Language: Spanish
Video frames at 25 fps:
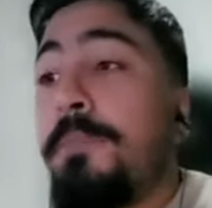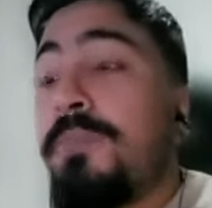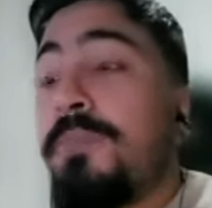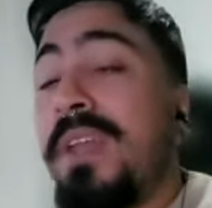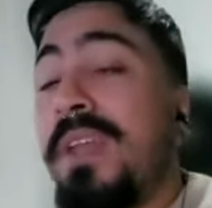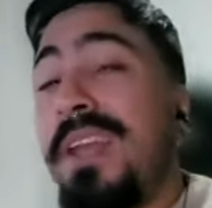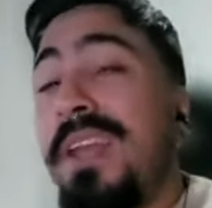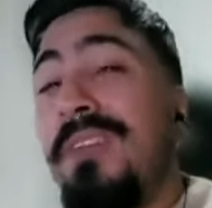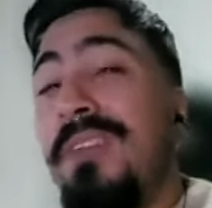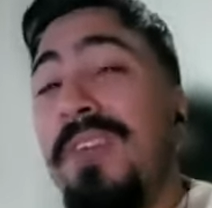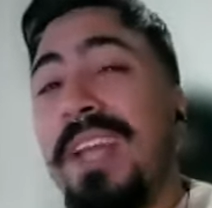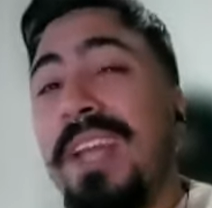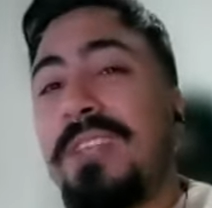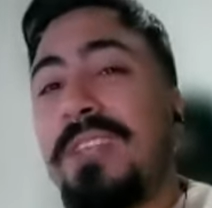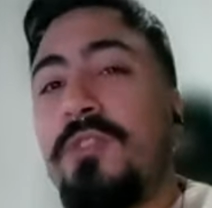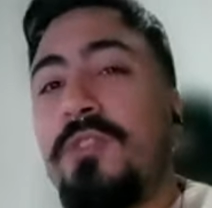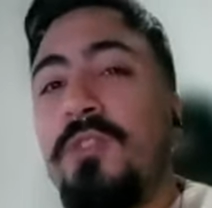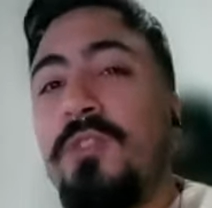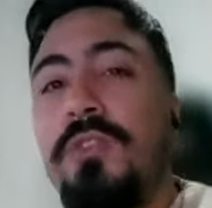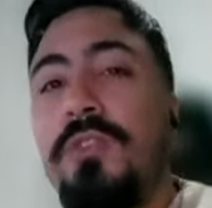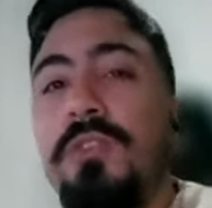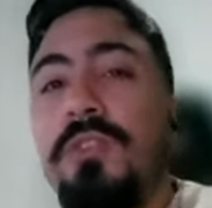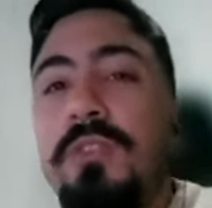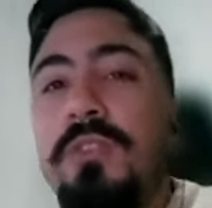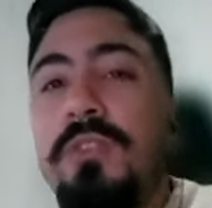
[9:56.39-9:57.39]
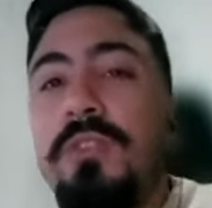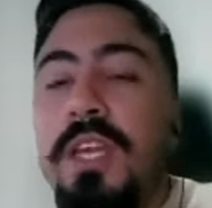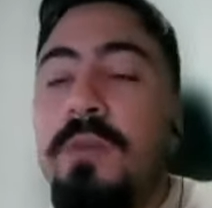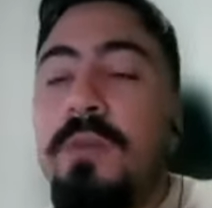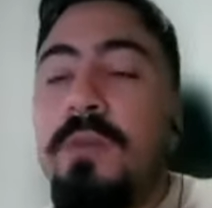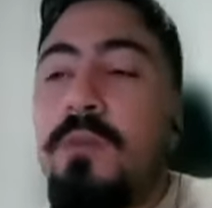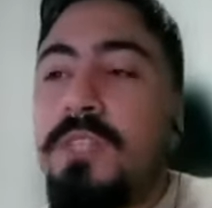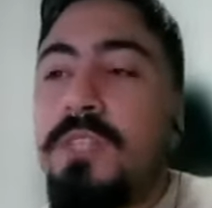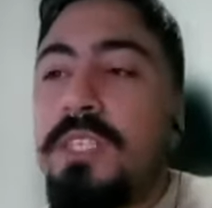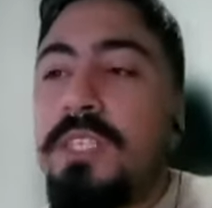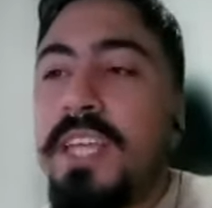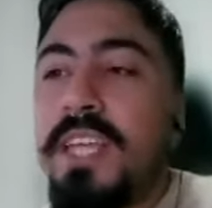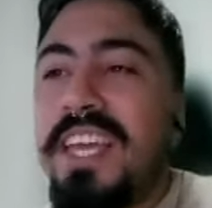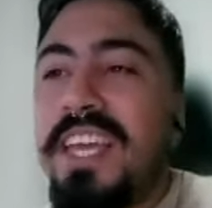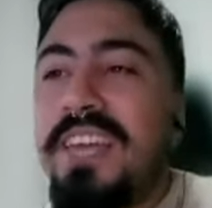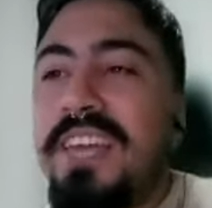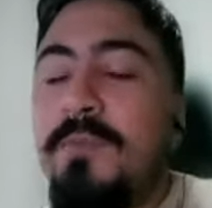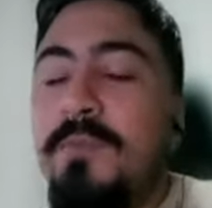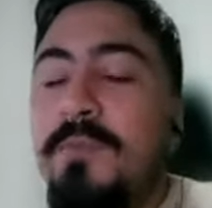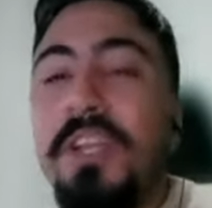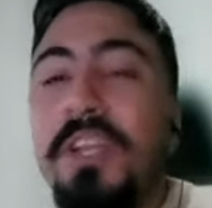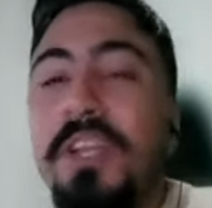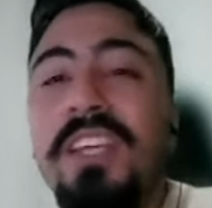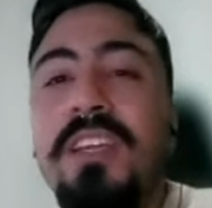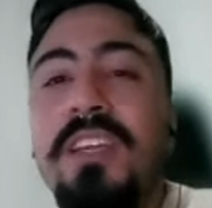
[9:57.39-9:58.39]
el brazo, digamos, esa
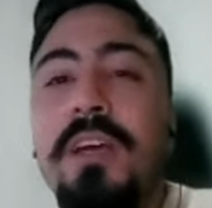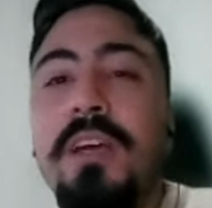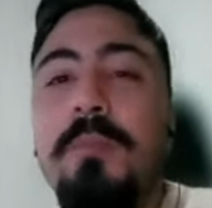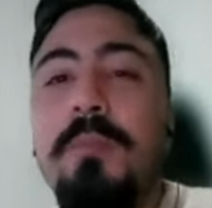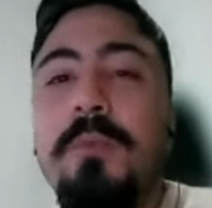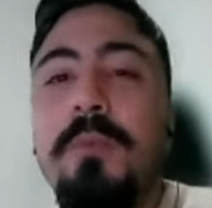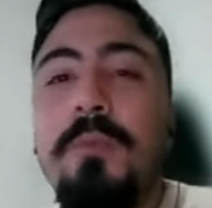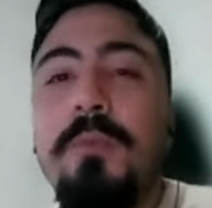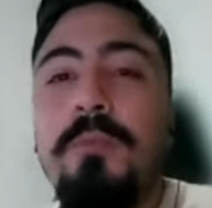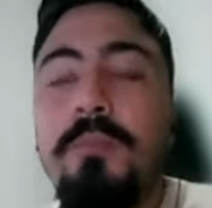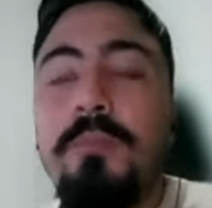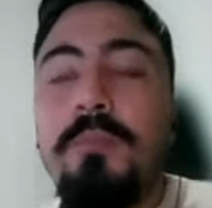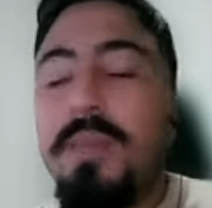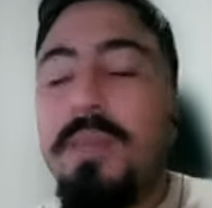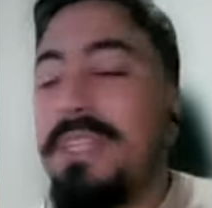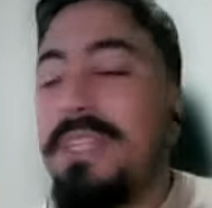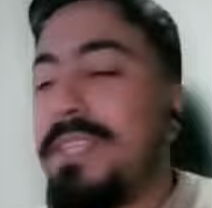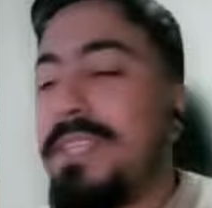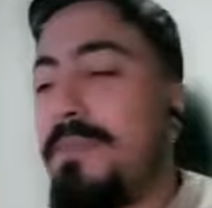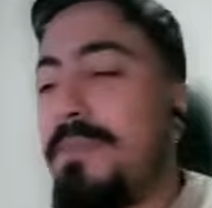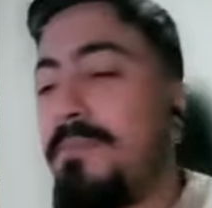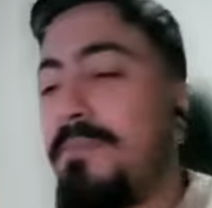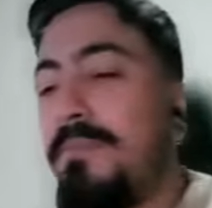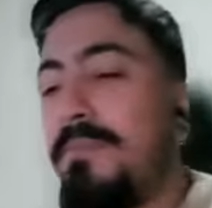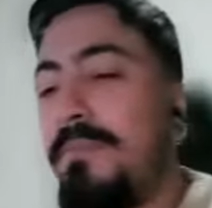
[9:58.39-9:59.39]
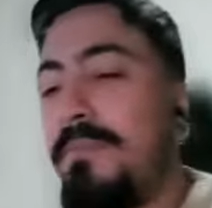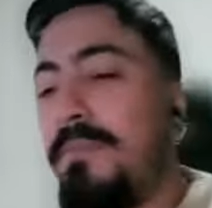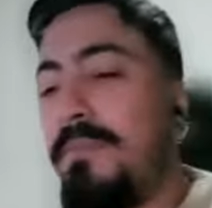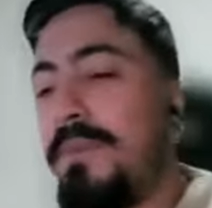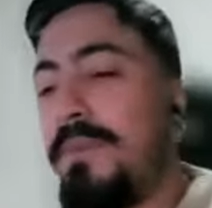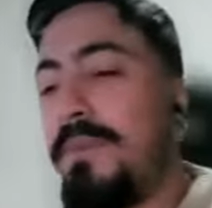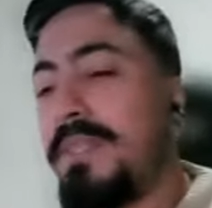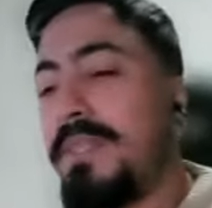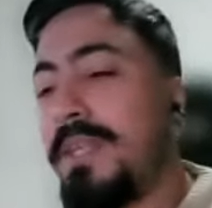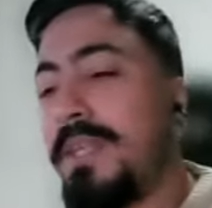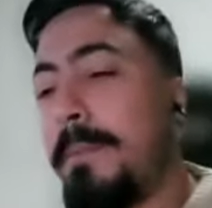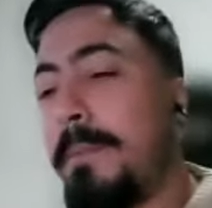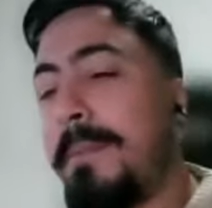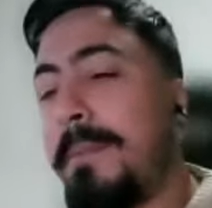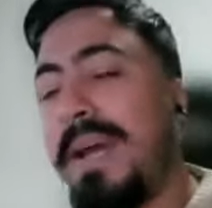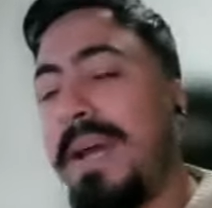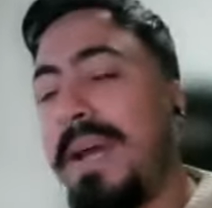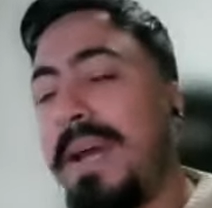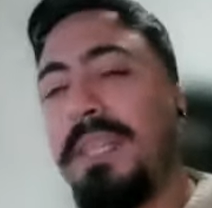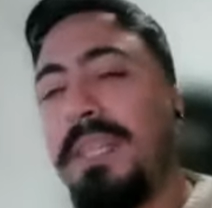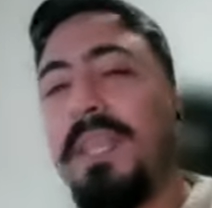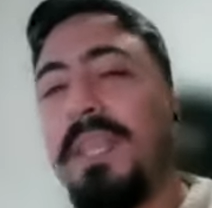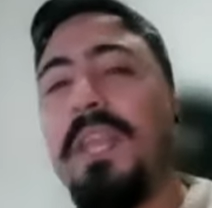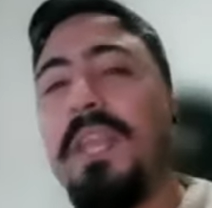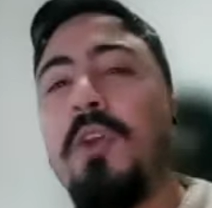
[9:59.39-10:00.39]
hegemonía por esa
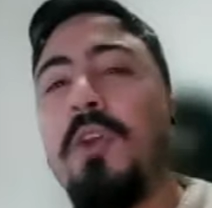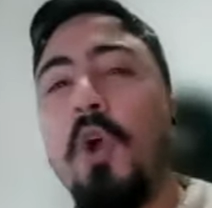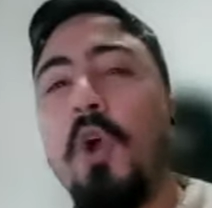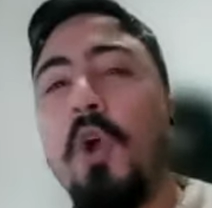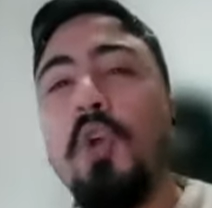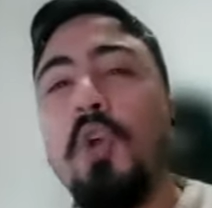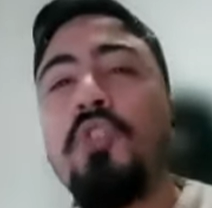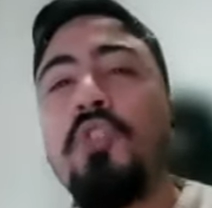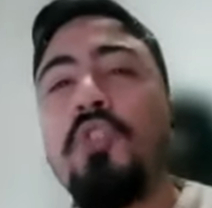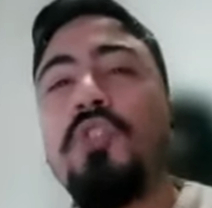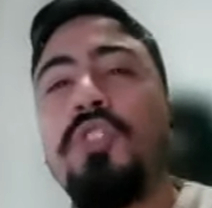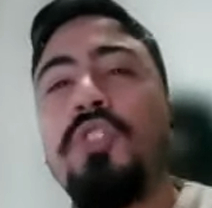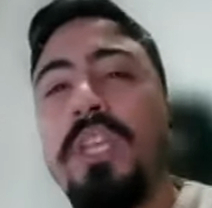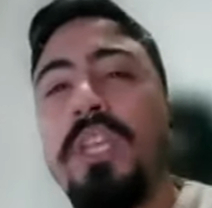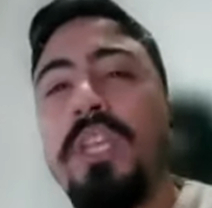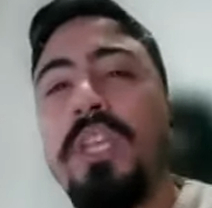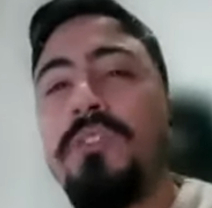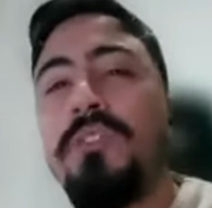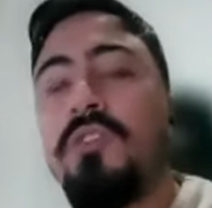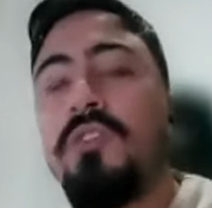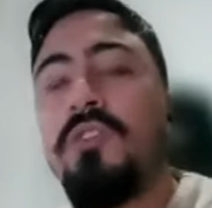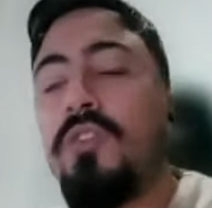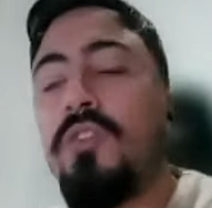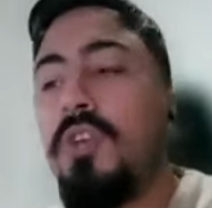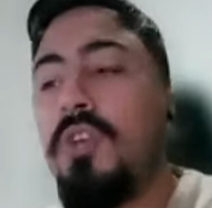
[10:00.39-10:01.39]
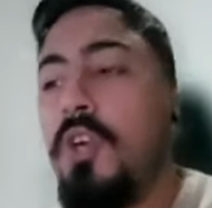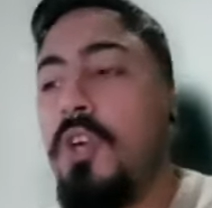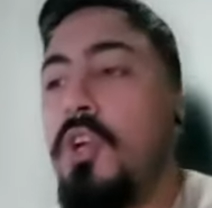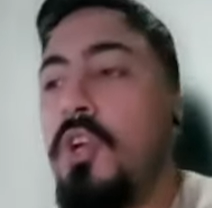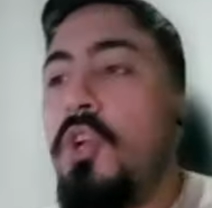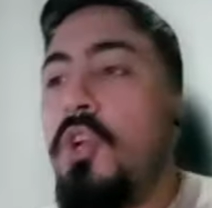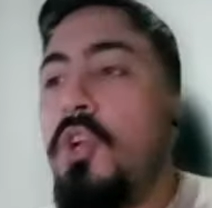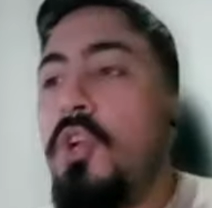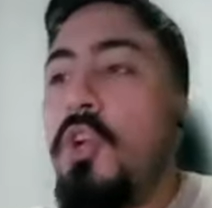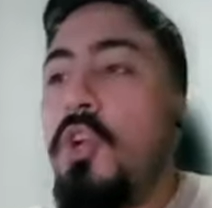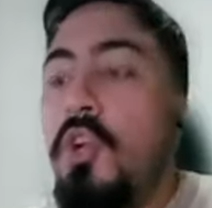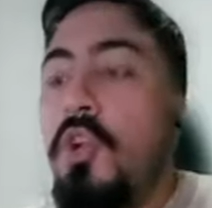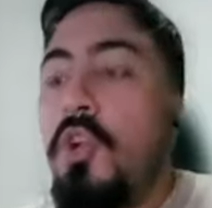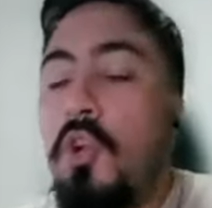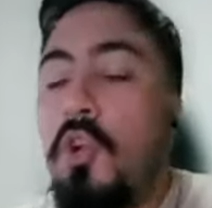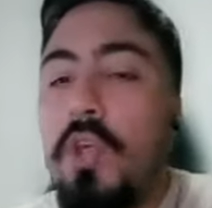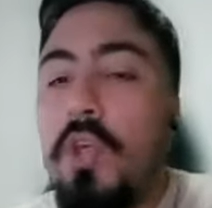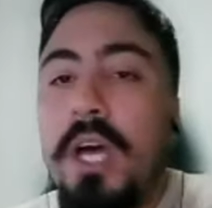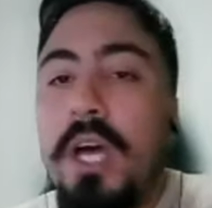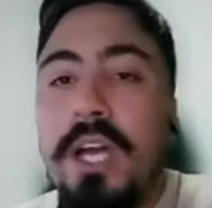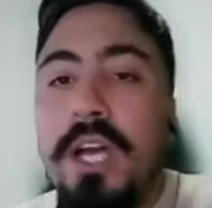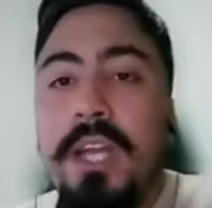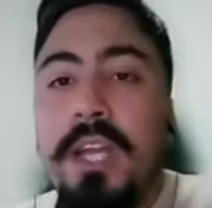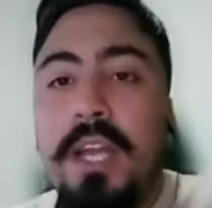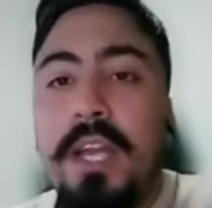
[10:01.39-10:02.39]
parte del consenso, lo
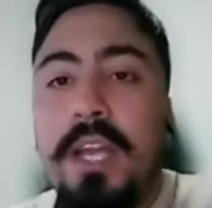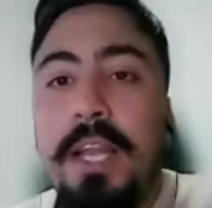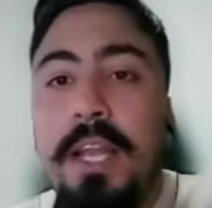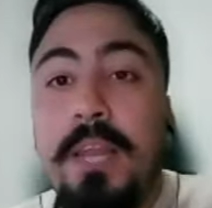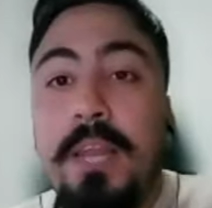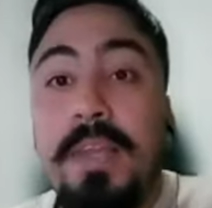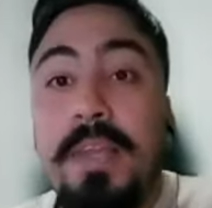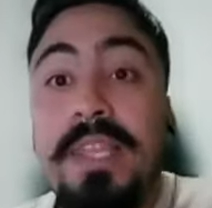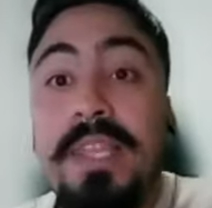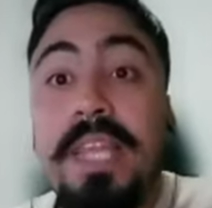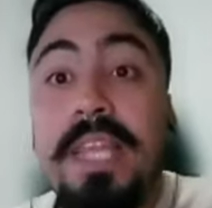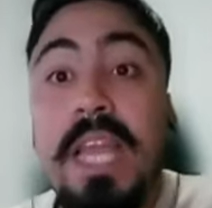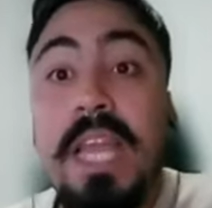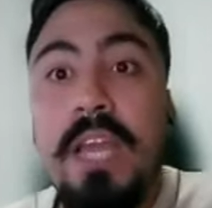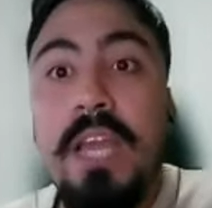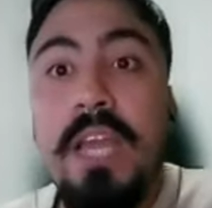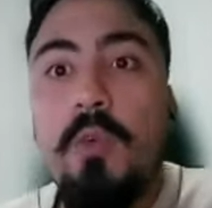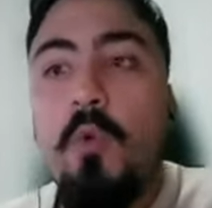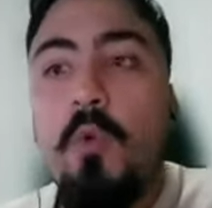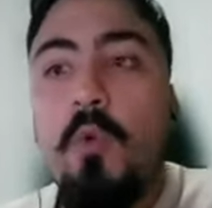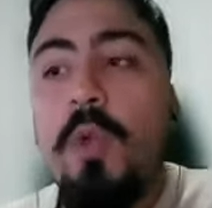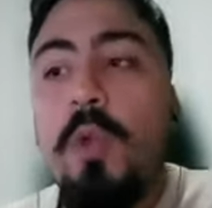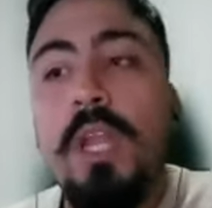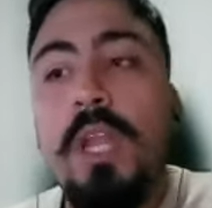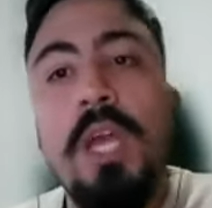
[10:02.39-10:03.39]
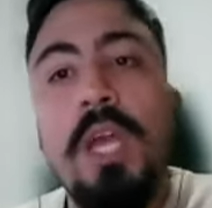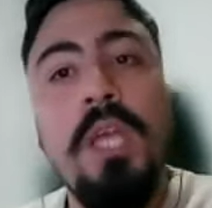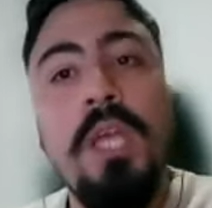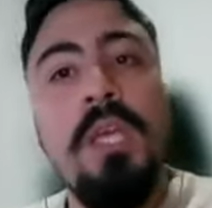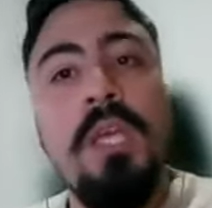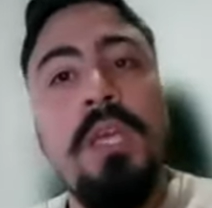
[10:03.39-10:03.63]
da claramente la escuela.